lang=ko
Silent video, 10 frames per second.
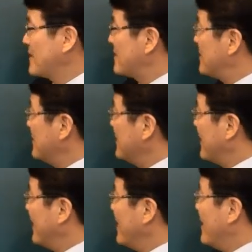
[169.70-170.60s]

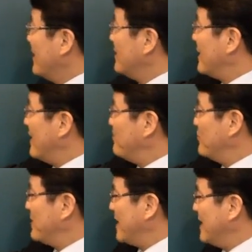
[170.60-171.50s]
그런데
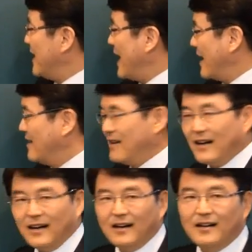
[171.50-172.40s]
이뿐만이
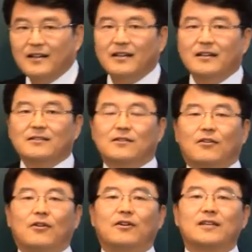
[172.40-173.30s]
아니라
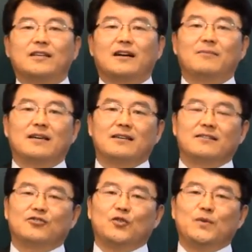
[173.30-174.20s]
더 기가
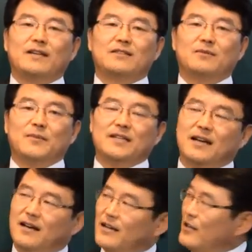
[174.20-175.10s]
막힌 중요한 점은
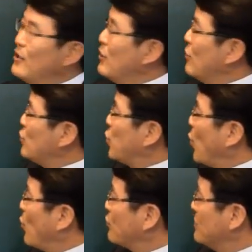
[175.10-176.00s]
뭐냐?
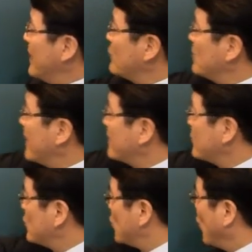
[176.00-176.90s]
조언을 해준다는
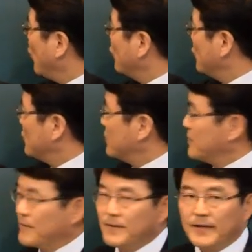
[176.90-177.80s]
거죠. 조후.
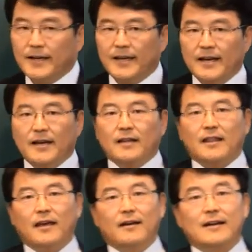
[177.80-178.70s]

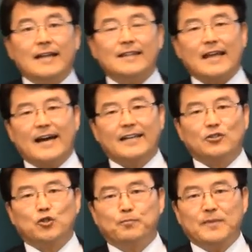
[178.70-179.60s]
태어난 달이
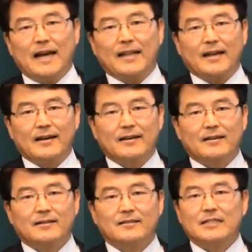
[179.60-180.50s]
춥다,
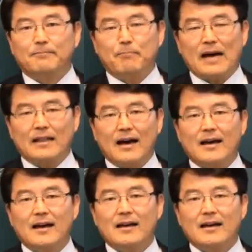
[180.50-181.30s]
습하다,